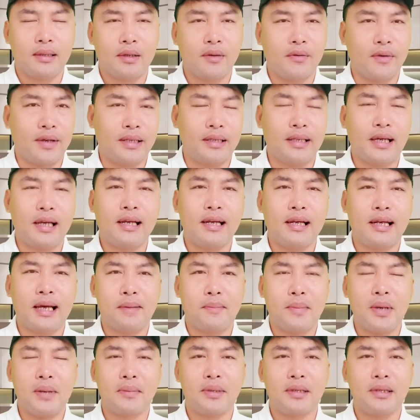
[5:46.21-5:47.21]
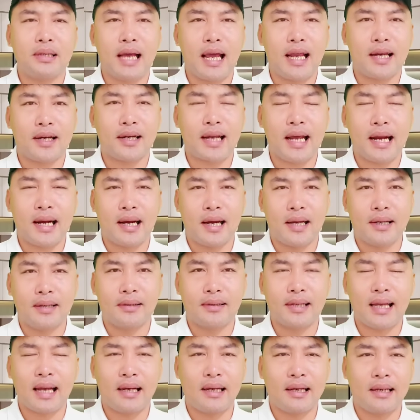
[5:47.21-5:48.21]
quý vị thấy là mấy bữa này nó đăng
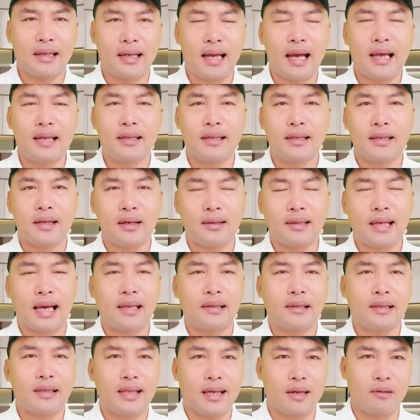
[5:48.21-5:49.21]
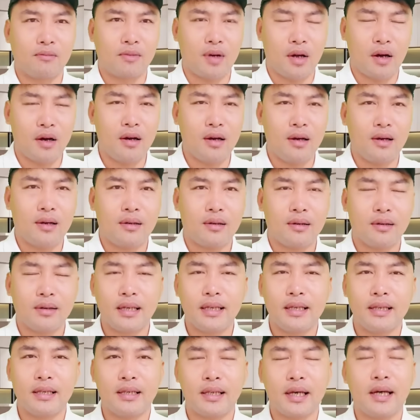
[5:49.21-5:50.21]
hình đăng hình hai vợ hai vợ chồng nó
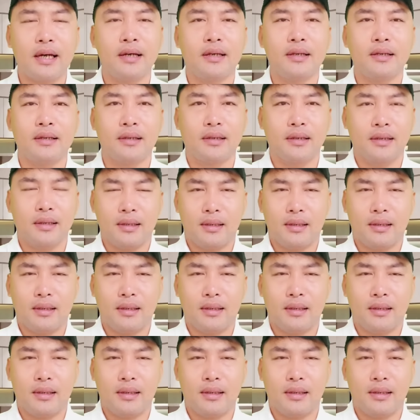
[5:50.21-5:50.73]
đi chơi